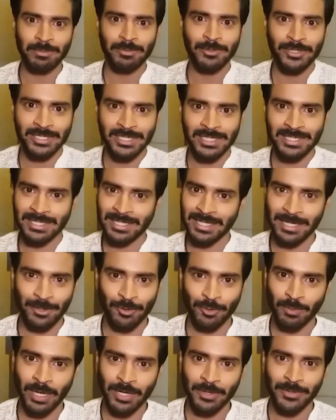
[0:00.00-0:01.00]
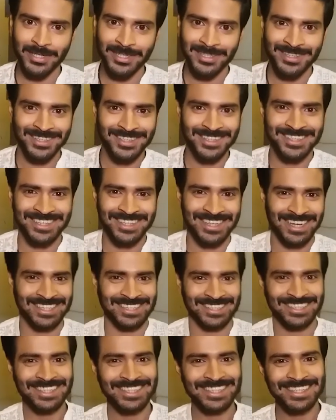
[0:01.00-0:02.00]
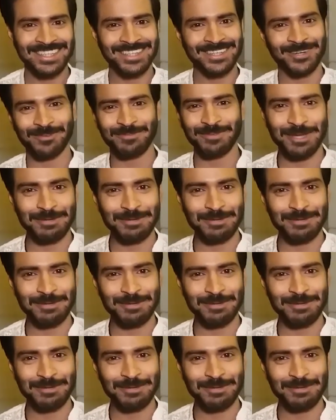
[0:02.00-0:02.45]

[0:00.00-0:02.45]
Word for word: পড়ছি সিনে ঘুমানোই ঠিক আছে ঘুমিয়ে